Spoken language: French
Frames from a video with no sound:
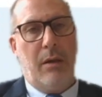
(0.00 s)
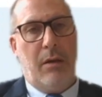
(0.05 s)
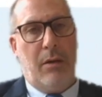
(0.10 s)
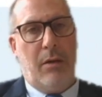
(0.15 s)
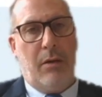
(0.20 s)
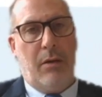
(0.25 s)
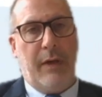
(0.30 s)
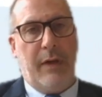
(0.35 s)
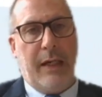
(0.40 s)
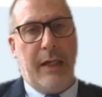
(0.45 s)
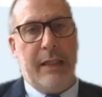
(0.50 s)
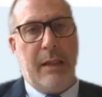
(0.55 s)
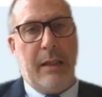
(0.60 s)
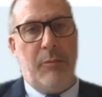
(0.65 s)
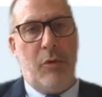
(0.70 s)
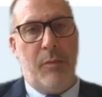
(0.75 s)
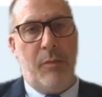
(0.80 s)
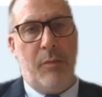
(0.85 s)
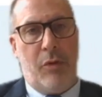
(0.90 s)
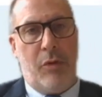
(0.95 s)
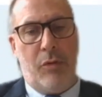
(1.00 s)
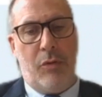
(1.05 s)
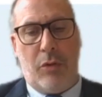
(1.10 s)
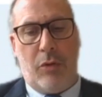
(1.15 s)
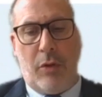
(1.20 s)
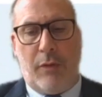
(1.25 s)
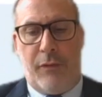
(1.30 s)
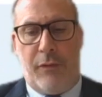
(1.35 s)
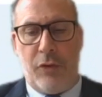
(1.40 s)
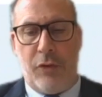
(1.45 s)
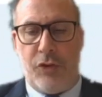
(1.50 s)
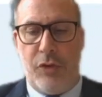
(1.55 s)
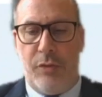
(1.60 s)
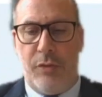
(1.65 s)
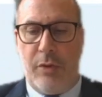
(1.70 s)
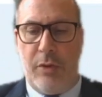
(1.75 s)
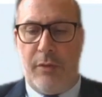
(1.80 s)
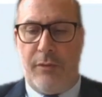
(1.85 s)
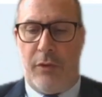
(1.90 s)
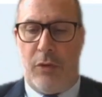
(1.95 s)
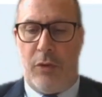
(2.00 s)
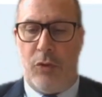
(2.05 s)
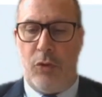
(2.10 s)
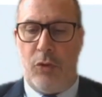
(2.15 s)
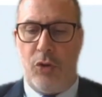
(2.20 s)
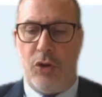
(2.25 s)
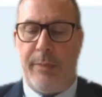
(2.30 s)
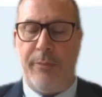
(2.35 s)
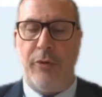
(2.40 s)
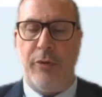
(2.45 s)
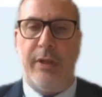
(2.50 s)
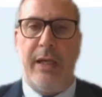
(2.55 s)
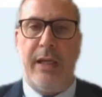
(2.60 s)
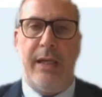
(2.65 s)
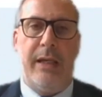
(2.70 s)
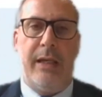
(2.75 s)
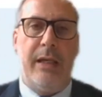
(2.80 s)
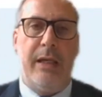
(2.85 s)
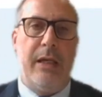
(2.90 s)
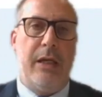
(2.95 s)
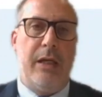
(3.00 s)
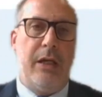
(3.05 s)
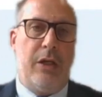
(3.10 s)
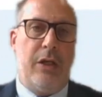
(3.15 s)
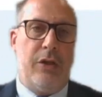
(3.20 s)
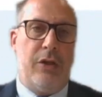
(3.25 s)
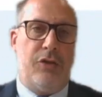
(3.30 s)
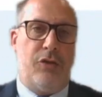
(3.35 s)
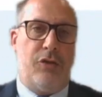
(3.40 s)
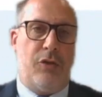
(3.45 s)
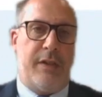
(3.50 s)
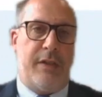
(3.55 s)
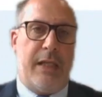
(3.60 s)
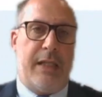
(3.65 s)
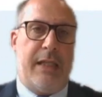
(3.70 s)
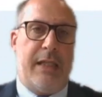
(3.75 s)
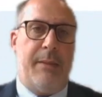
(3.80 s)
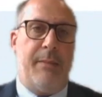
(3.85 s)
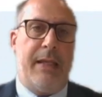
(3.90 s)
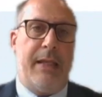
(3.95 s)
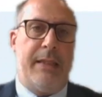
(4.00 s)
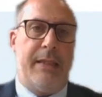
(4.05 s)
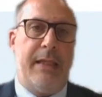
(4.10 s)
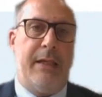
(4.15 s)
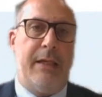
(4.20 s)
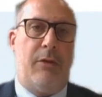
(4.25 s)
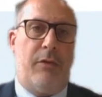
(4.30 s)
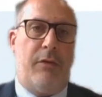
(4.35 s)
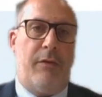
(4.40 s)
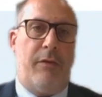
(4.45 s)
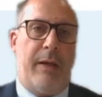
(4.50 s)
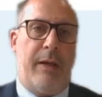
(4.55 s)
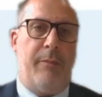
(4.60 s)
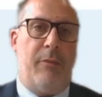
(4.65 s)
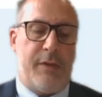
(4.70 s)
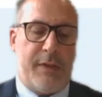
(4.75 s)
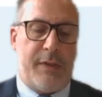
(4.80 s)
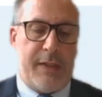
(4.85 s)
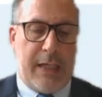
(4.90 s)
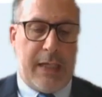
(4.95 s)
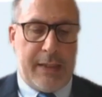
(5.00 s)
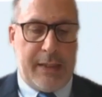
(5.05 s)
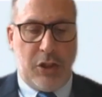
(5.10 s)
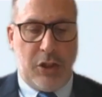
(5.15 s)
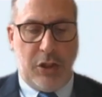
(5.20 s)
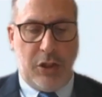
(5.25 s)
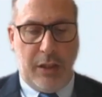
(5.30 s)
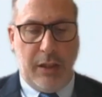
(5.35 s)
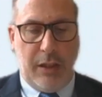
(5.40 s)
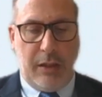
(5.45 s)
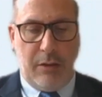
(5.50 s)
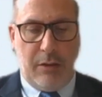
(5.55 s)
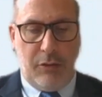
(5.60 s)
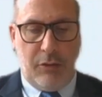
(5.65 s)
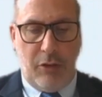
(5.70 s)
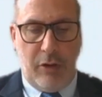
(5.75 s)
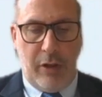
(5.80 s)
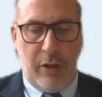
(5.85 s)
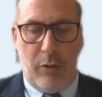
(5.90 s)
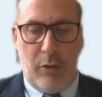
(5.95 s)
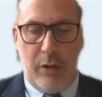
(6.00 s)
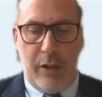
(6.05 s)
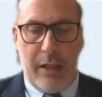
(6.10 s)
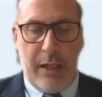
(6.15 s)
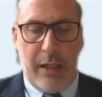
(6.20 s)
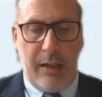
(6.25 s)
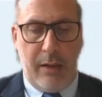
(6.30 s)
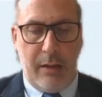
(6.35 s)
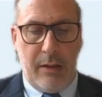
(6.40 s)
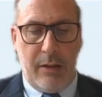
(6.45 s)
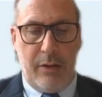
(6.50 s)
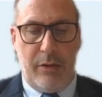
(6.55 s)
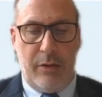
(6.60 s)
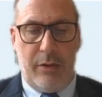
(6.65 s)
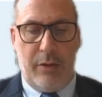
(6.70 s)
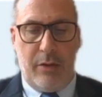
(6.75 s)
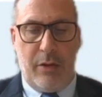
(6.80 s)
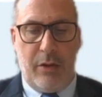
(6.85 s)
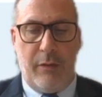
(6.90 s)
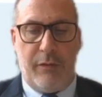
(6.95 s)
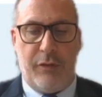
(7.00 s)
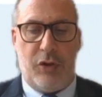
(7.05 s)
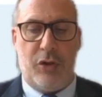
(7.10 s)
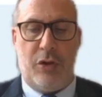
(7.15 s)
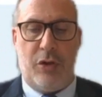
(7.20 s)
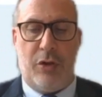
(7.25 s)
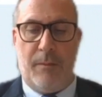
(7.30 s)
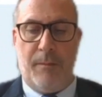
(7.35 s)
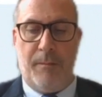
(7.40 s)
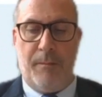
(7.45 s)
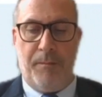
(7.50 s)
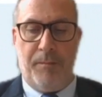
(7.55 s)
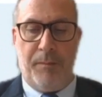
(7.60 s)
véritablement au renforcement franco-japonais sur cette thématique vraiment stratégique de l'éolien offshore